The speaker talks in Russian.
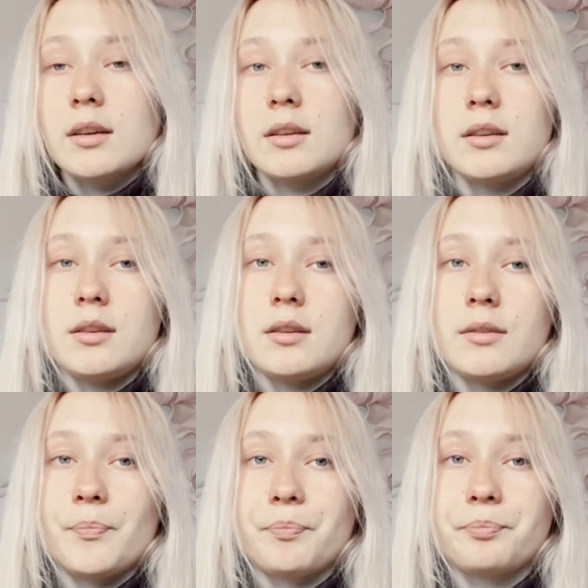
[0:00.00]
И
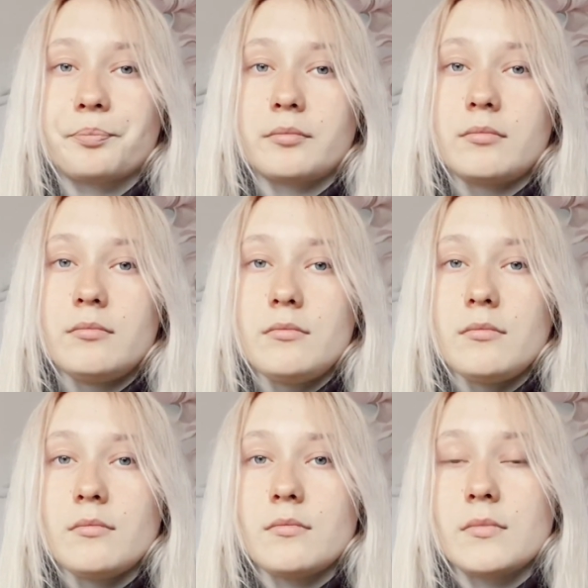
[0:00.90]

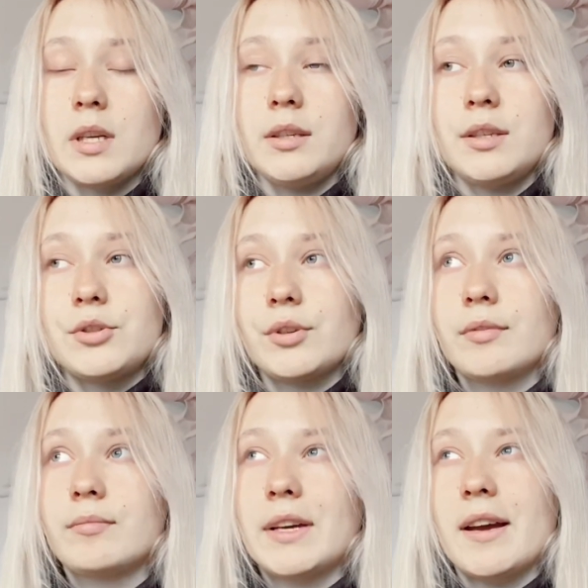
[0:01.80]
и еще
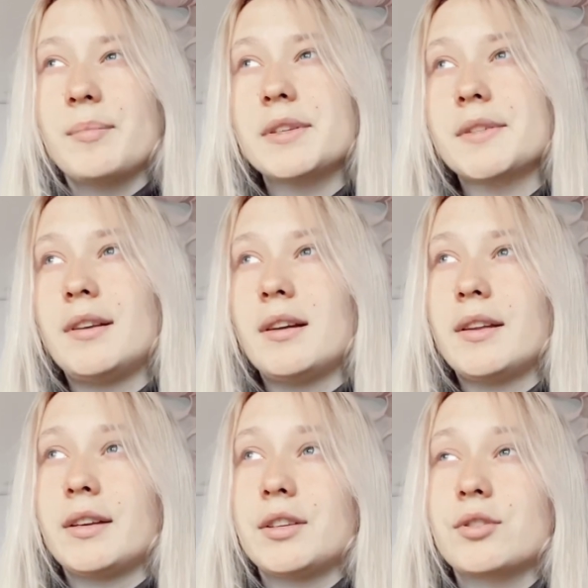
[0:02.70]
такая мысль,
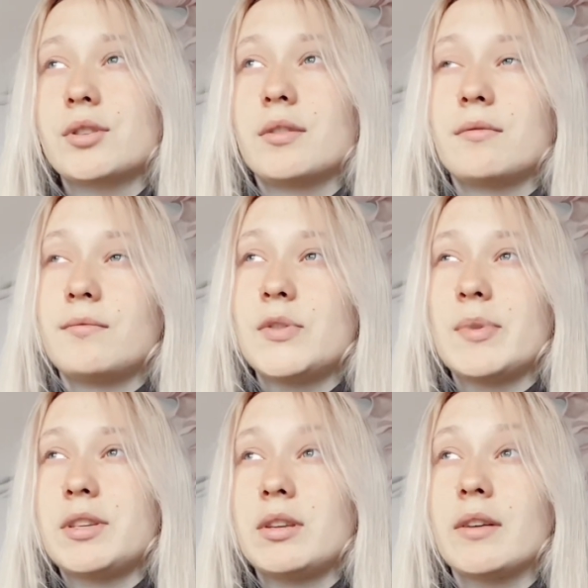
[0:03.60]
она, конечно,
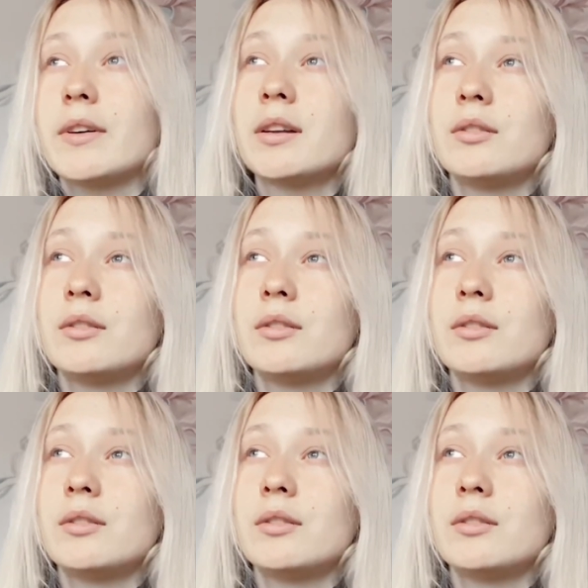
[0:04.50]
весьма не нова,